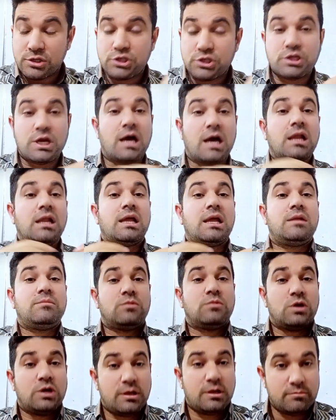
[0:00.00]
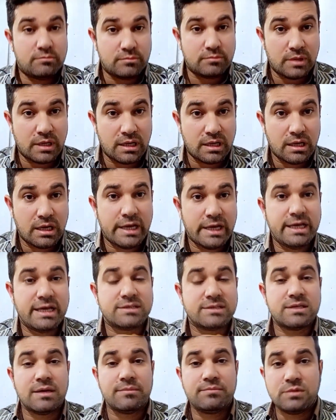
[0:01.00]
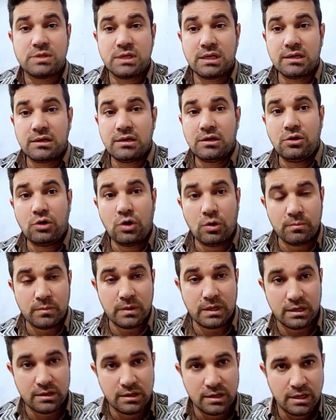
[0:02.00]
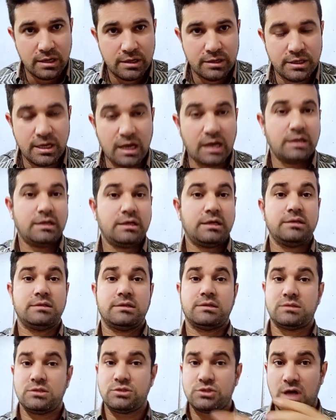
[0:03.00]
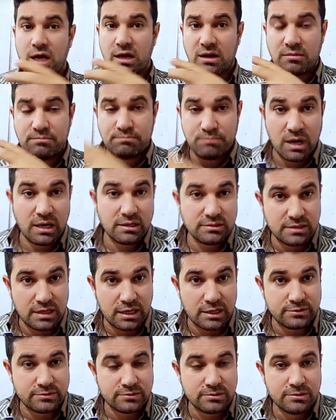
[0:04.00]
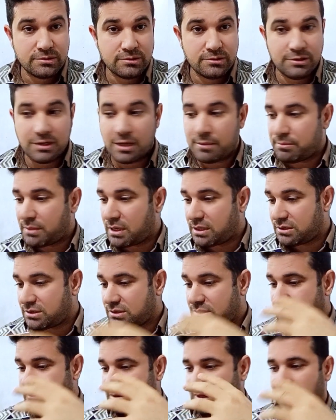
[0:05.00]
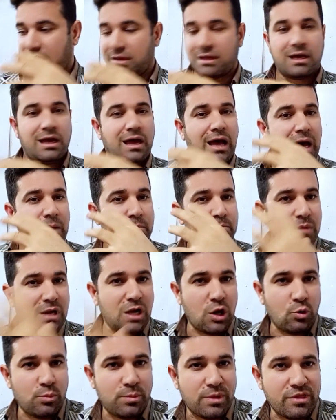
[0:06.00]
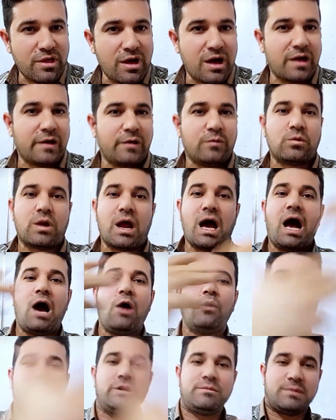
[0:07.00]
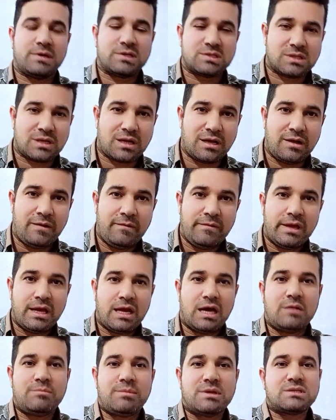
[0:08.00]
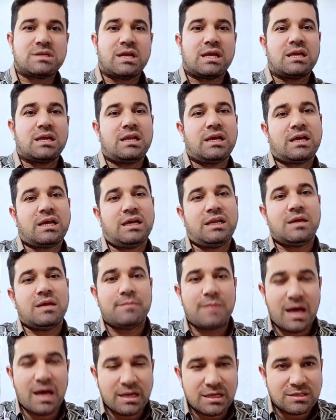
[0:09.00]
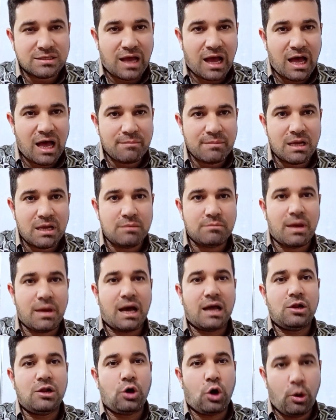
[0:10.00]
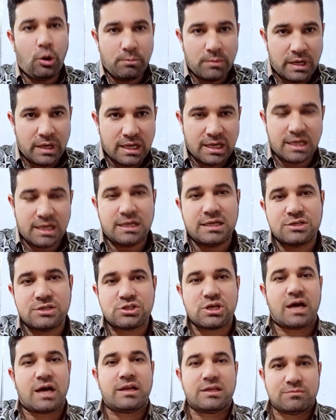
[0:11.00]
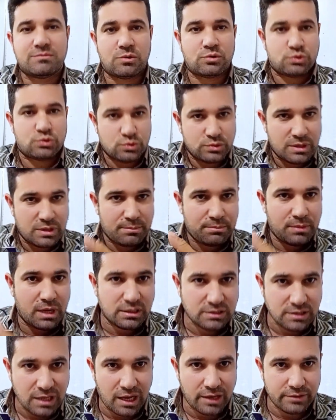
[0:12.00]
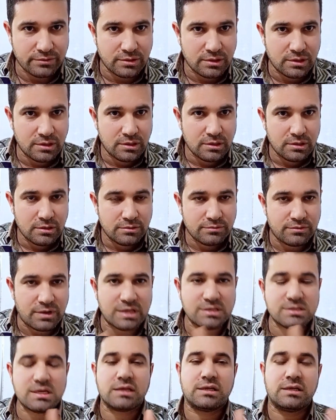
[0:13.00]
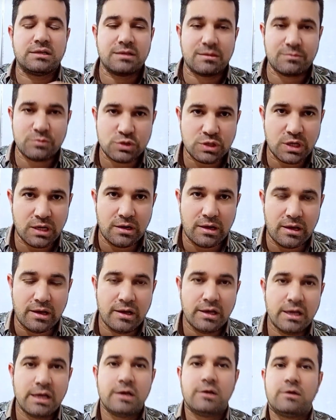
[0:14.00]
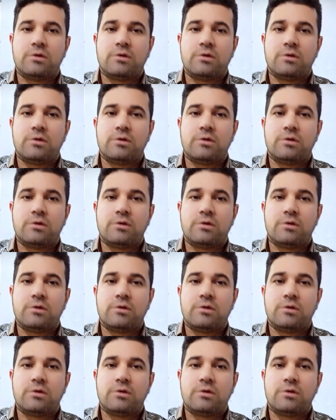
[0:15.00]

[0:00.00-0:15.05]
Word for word: الشغله المهمه هي تبديل العمله يعني عندنا تجاره ببغداد لما يعني حملوا بضائع وراحوا للبصره البصره يقول لك احنا ما نتعامل مع العمله اللي كانت موجوده ببغداد هاي صار عندنا مشكله